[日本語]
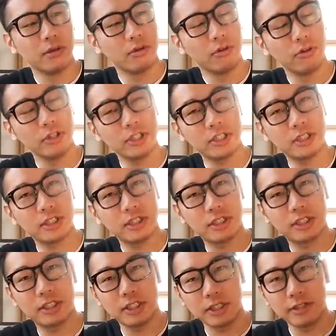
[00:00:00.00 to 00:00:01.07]
美味
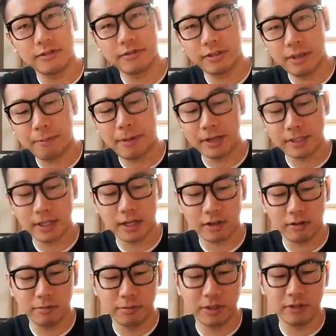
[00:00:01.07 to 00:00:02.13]
しいやっぱ朝か
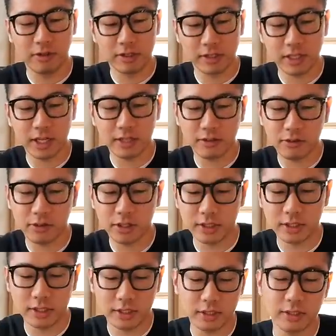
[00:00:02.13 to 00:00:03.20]
ら飲むビールは最高で
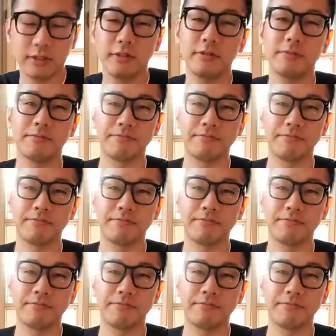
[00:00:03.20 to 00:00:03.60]
すう